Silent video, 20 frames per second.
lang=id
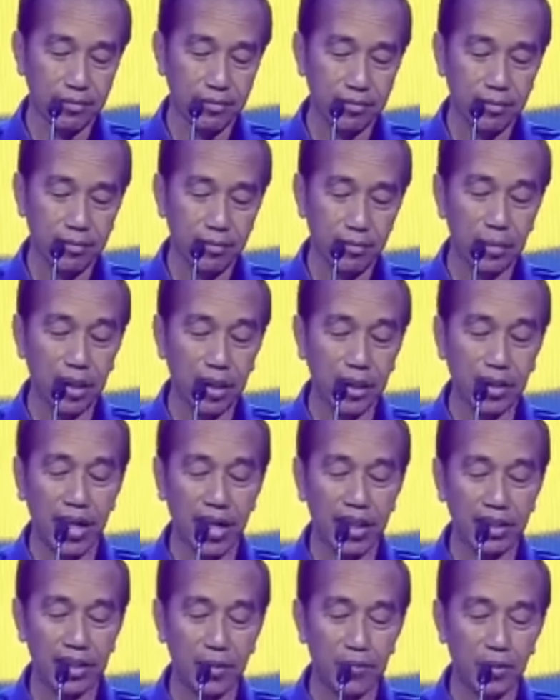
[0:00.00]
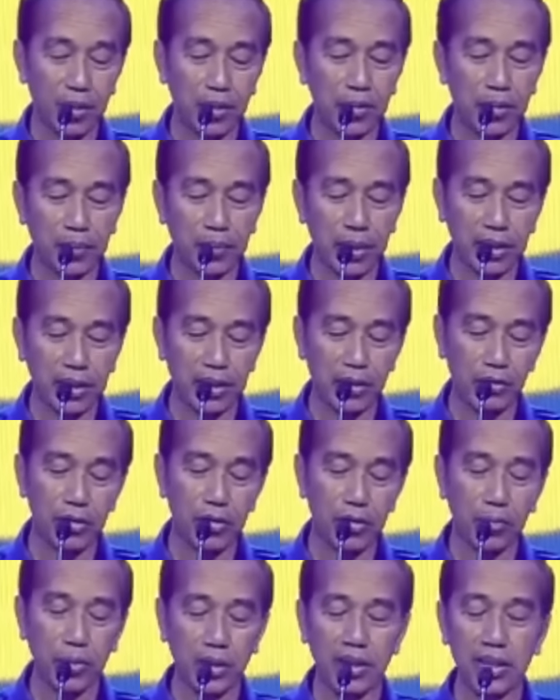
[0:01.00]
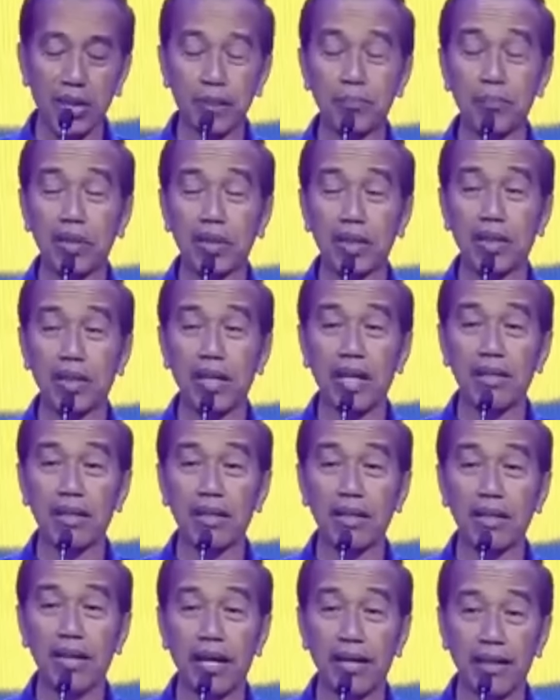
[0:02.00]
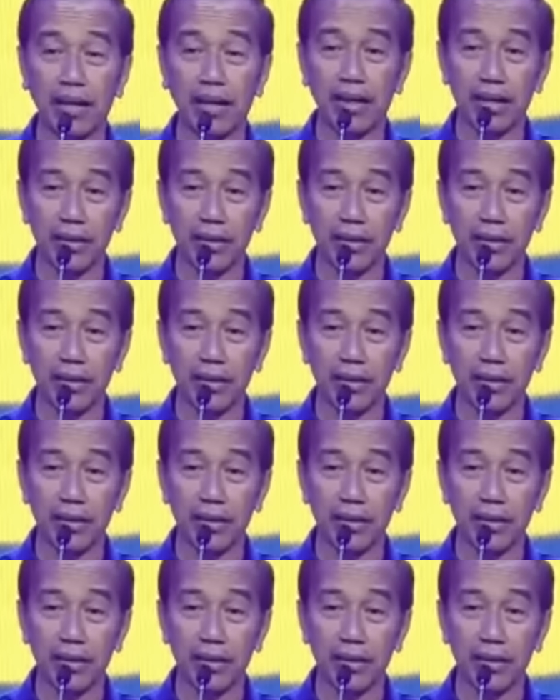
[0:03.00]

Berganti pemimpin itu seperti berganti gaya.